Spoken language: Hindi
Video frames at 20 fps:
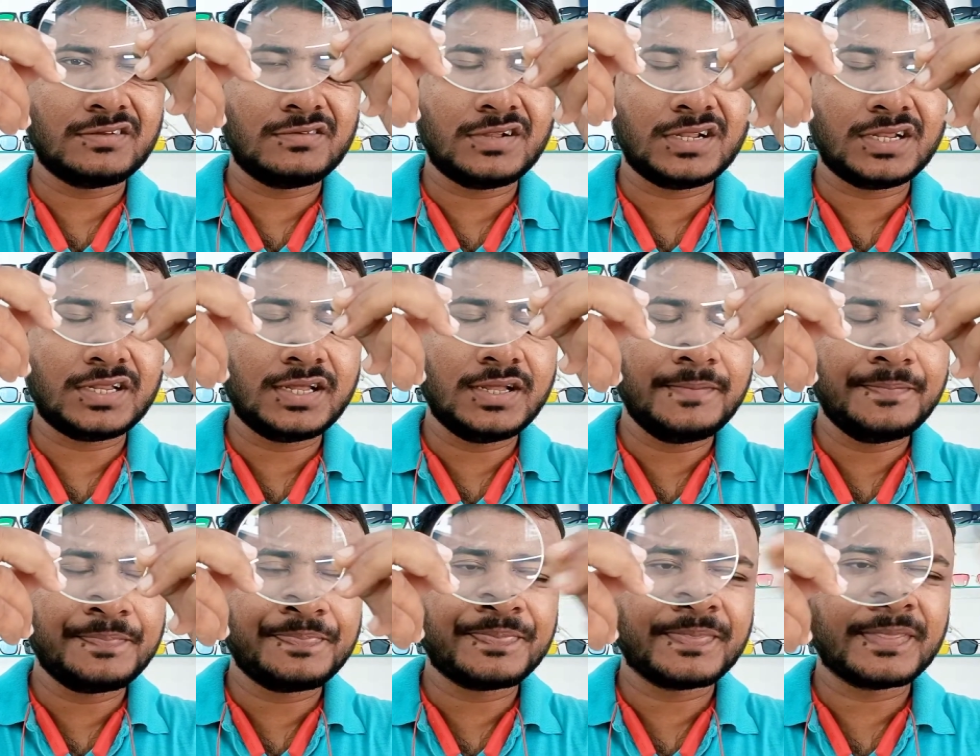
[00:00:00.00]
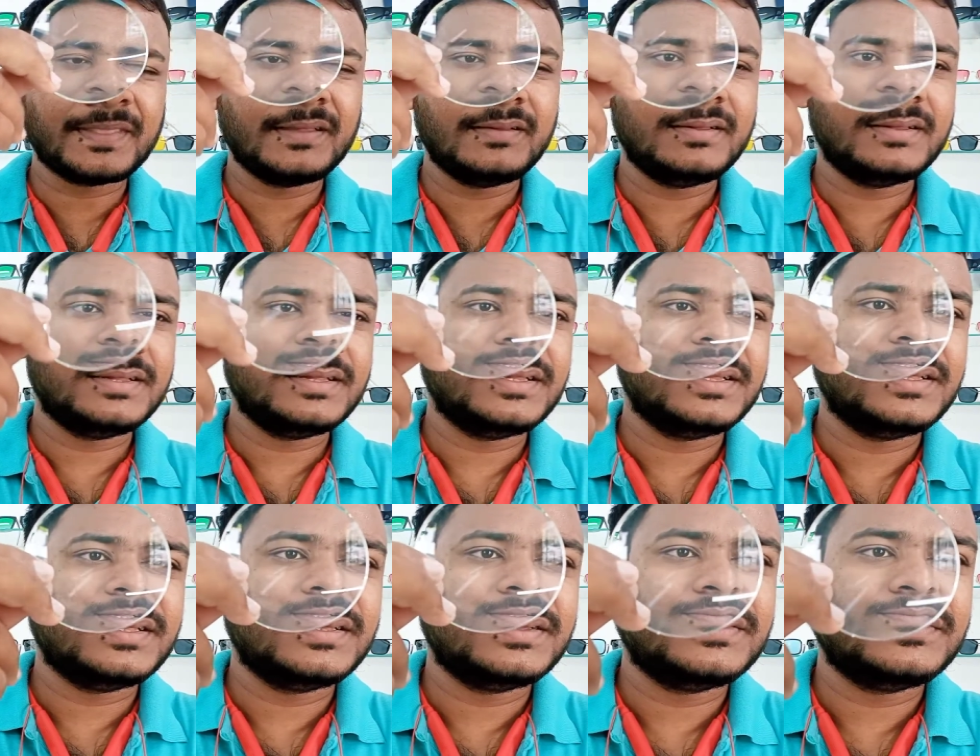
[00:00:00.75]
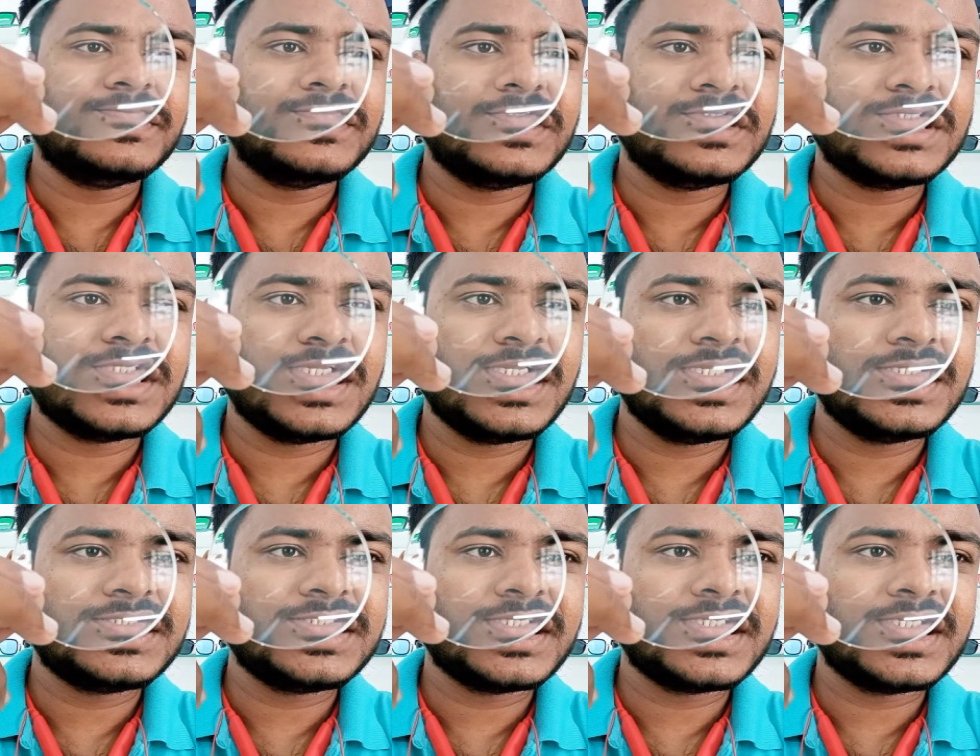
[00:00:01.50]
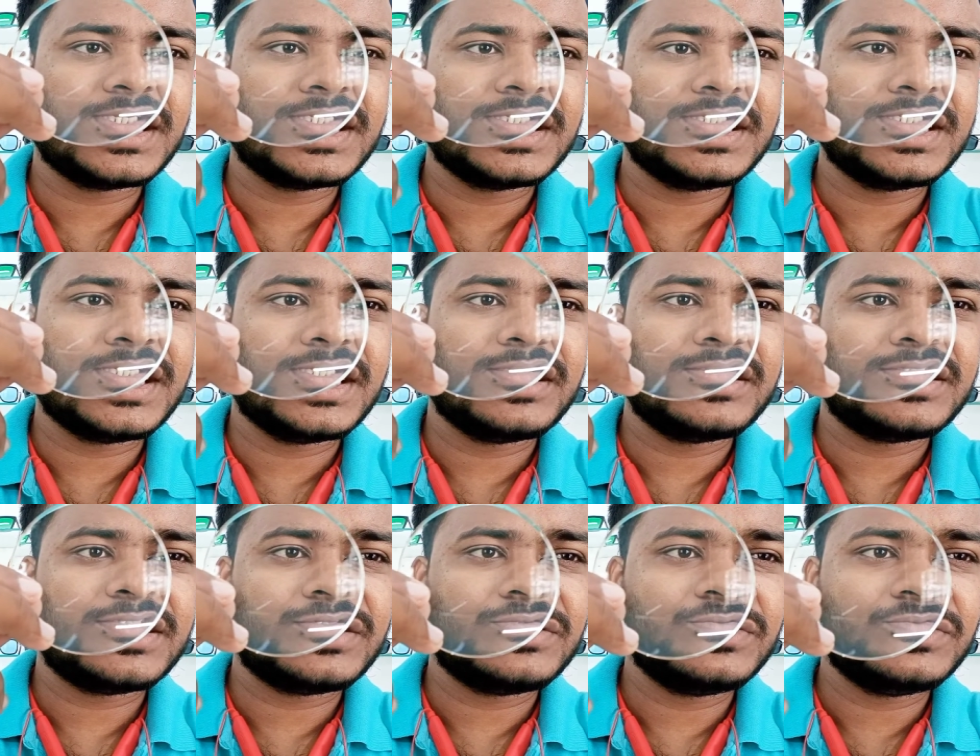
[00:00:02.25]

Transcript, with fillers: वाला तो चलिए चेक करके दिखा देता हूँ